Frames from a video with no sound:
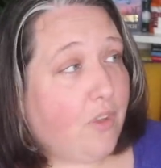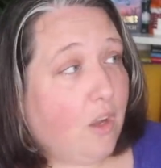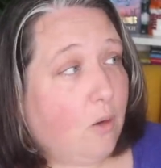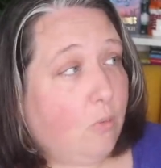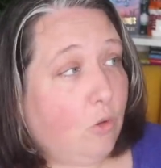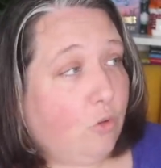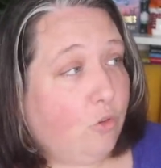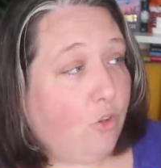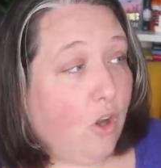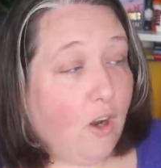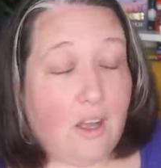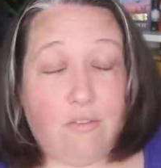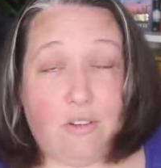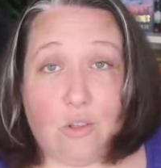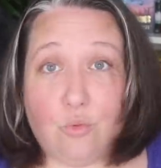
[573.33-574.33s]
comment l'auteur
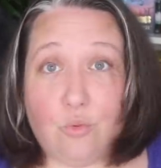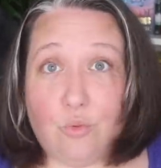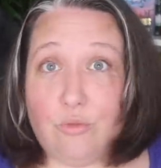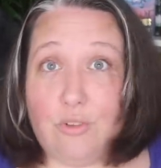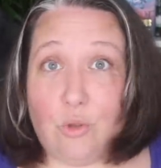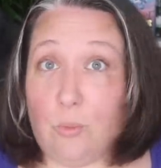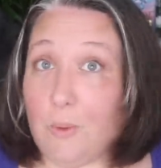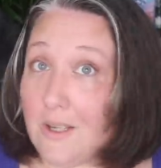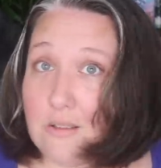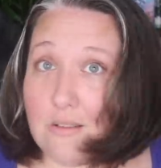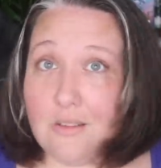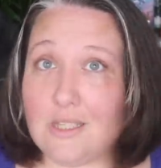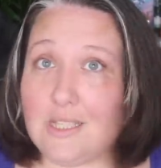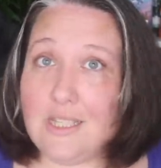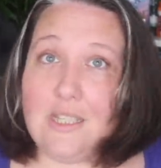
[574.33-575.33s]
là va nous, va nous
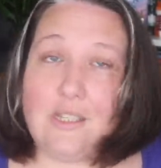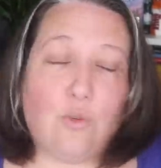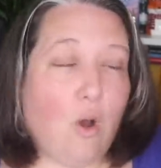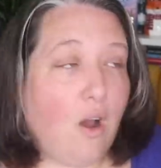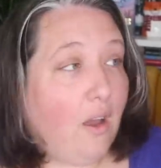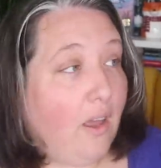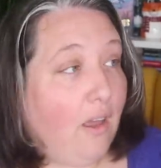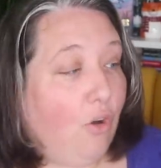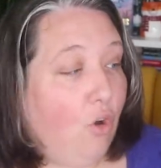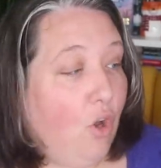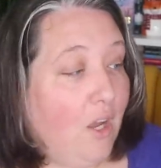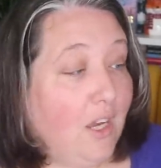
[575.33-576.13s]
présenter cette histoire, et